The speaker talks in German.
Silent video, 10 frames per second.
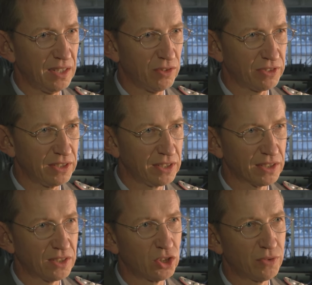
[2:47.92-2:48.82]
Auf der
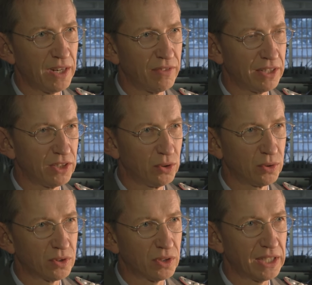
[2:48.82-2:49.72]
niedrigsten Schwelle waren die
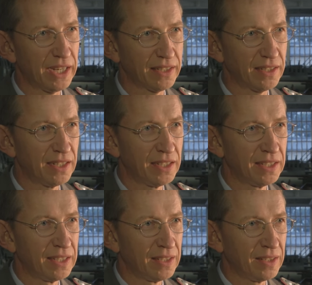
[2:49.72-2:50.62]
jungen Soldaten.
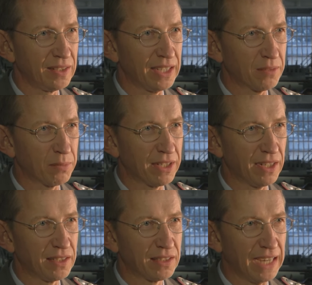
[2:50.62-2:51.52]
Die hat man
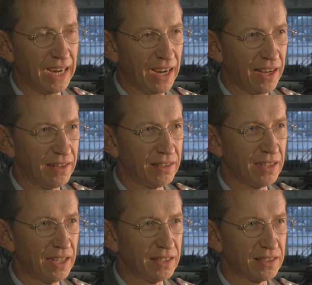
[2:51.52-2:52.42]
als
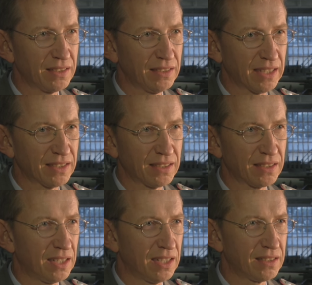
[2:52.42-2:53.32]
Aale, als
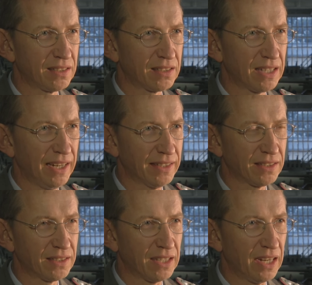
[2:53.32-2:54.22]
Dachse, als
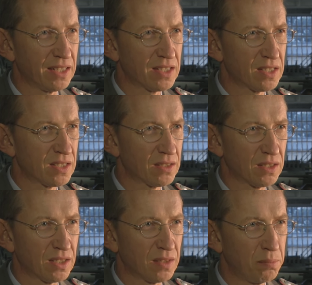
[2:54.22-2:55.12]
Glatte, als
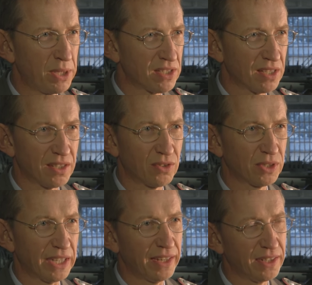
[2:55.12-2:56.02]
äh, Pisser
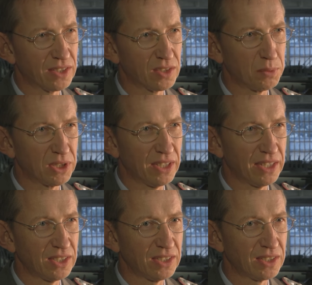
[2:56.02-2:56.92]
und ähnliches
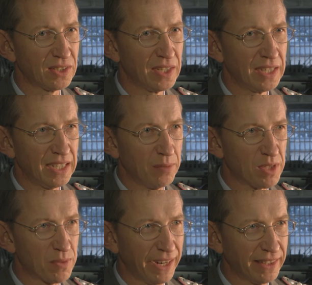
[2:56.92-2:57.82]
bezeichnet.
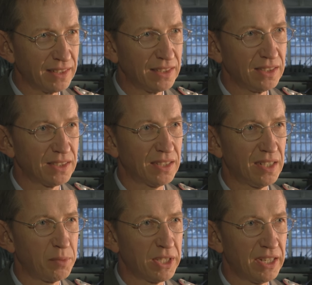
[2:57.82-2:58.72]
Im zweiten
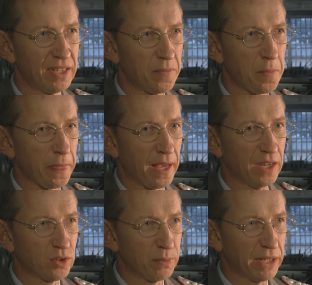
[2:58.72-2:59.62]
Diensthalbjahr,
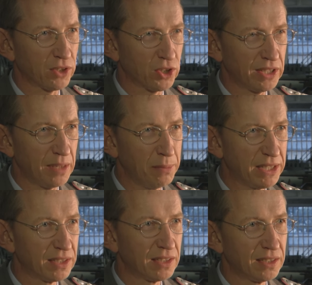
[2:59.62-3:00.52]
also praktisch in der
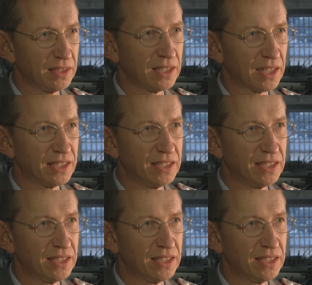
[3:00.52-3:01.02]
Mitte ihrer